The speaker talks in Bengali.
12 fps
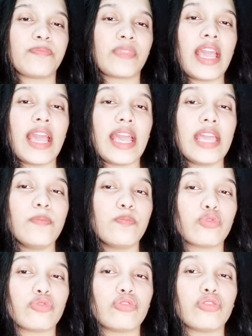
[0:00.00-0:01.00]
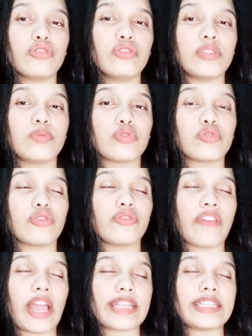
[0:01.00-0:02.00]
এই পথ্য জীবন্ত
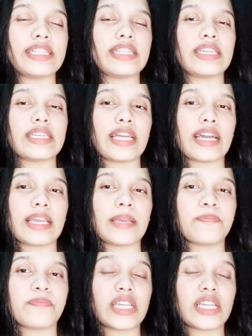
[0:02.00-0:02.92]
ব্যাকটেরিয়ায় থাকে যা